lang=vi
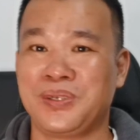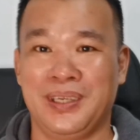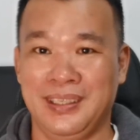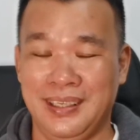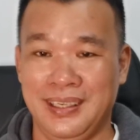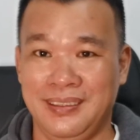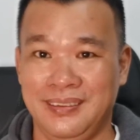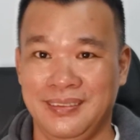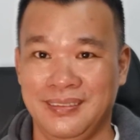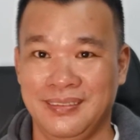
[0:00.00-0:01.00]
chuyện gì hết
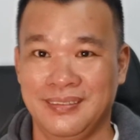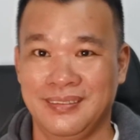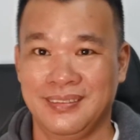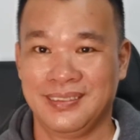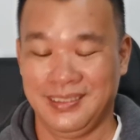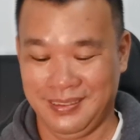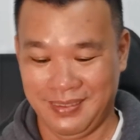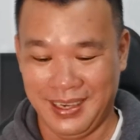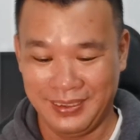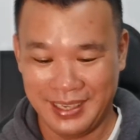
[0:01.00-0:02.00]

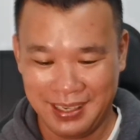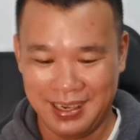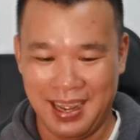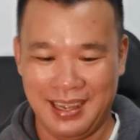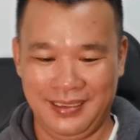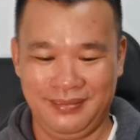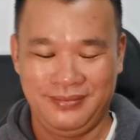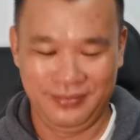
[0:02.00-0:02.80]
và tôi nhắc lại